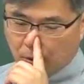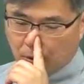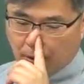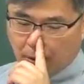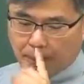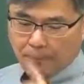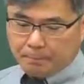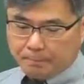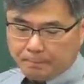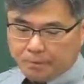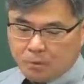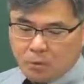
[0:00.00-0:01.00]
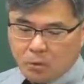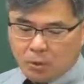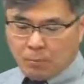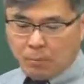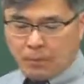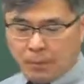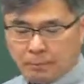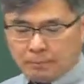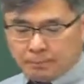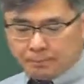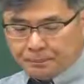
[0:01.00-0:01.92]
그런데 여기 보면